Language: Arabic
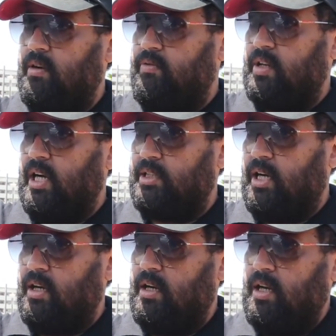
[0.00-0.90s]
في
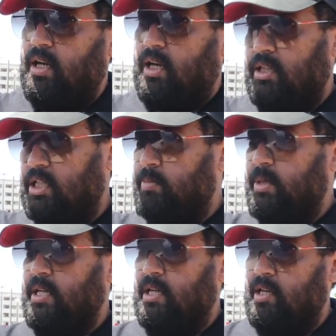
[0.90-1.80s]
القضاء غادي
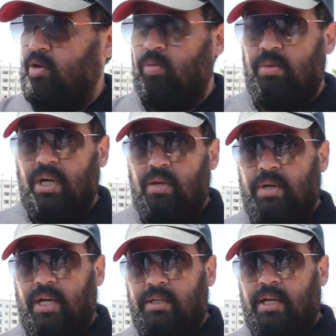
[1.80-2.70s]
تبين اليوم
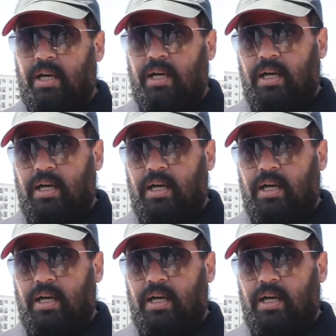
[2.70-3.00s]
بان